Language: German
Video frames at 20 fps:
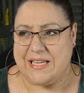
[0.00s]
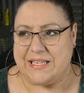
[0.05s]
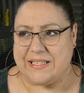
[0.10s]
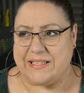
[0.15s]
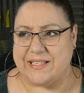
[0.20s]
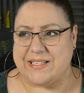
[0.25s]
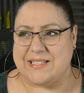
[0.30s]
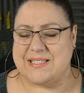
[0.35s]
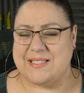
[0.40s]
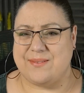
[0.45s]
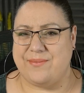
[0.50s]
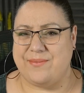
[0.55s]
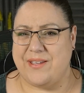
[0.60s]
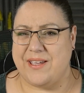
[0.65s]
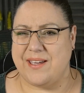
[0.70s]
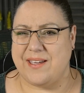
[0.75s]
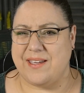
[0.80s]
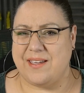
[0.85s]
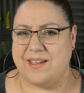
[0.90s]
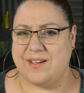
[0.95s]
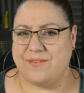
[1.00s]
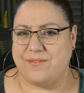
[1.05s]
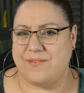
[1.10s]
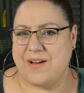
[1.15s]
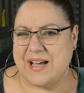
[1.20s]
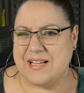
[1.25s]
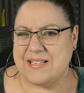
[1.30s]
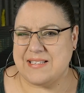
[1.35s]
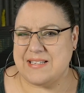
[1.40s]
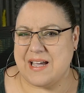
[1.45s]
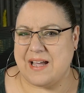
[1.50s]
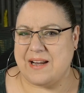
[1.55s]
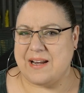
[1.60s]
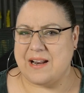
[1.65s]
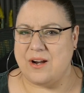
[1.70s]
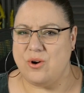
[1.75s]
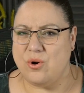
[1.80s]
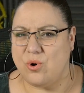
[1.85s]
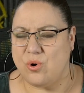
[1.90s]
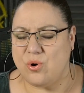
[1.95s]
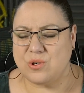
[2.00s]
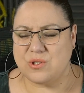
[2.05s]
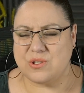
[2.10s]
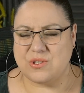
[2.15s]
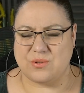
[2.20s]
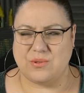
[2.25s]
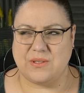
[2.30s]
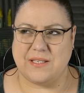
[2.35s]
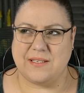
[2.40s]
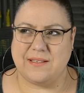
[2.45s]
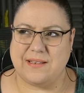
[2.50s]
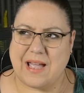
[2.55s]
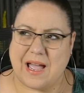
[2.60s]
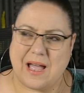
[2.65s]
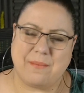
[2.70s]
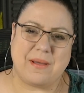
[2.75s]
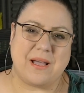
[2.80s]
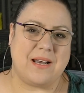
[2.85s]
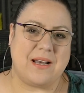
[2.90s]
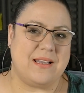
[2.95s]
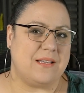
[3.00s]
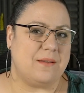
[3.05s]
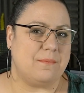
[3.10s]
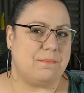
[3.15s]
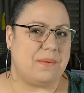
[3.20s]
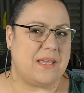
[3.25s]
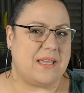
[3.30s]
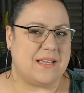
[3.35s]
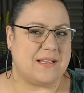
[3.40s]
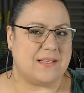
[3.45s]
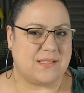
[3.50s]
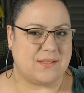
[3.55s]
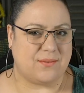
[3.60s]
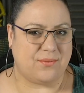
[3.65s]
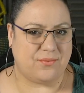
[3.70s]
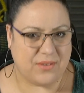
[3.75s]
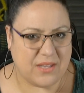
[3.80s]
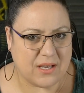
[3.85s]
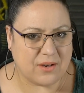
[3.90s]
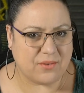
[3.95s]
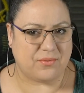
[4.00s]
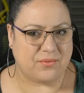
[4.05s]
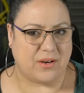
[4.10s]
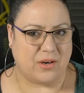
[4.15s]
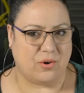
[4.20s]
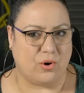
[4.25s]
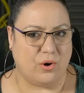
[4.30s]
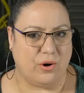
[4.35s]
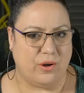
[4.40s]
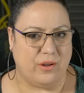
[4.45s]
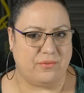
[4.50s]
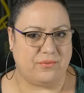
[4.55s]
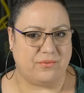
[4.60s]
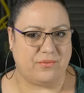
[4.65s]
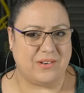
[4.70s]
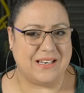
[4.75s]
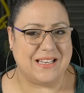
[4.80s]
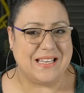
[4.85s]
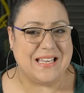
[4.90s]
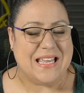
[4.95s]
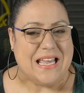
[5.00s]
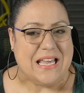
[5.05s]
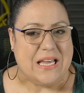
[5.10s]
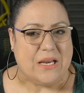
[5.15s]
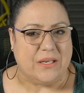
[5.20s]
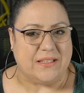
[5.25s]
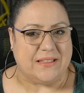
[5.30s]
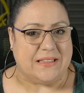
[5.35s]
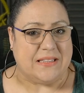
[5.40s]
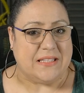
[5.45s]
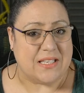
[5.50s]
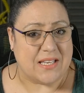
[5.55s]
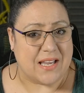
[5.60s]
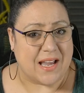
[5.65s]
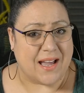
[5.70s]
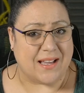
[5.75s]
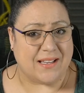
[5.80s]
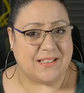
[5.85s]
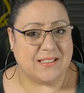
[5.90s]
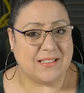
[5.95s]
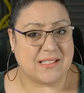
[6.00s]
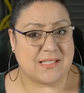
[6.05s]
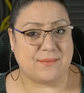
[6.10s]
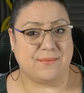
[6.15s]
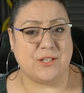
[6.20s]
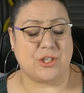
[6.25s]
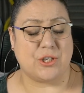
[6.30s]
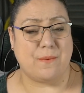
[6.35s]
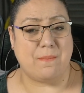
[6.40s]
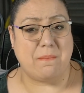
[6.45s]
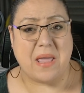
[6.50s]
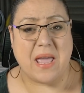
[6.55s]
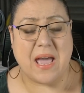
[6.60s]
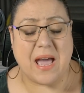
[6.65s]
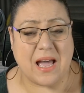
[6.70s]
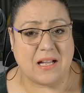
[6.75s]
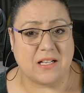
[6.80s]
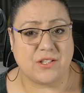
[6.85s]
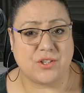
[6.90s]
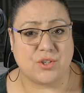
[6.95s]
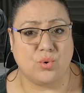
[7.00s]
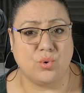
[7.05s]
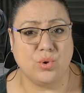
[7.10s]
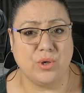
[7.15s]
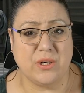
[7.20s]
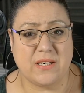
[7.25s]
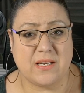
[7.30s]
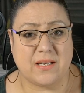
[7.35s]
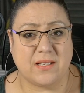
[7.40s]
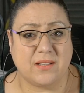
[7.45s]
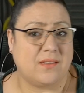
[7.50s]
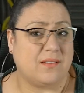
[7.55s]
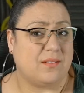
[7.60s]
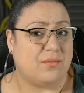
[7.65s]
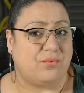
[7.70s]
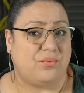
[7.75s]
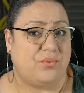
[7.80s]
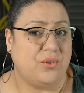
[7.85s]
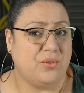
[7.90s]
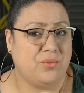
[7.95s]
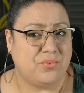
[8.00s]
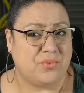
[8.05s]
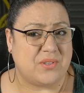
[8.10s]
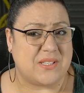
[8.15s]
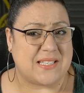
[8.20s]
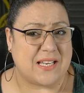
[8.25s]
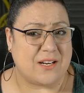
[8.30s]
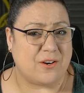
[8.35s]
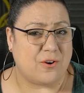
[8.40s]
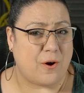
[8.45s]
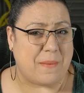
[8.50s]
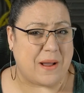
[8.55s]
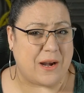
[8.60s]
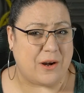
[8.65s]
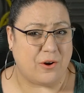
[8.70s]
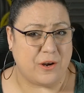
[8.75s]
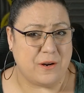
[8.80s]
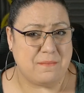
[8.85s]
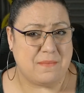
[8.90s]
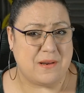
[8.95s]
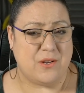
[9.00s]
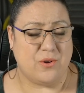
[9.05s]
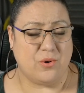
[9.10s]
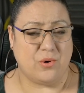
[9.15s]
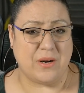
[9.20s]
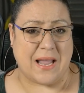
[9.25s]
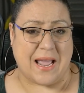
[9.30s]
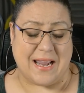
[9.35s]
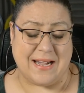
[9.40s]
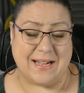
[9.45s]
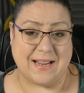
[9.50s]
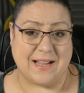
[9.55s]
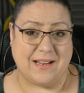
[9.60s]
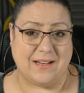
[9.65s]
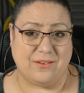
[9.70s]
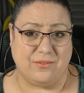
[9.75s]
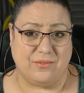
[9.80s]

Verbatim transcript: Das wäre quasi analog zu den damaligen PS4-Verkäufen, die ja inzwischen mehr als 115,9 Millionen Einheiten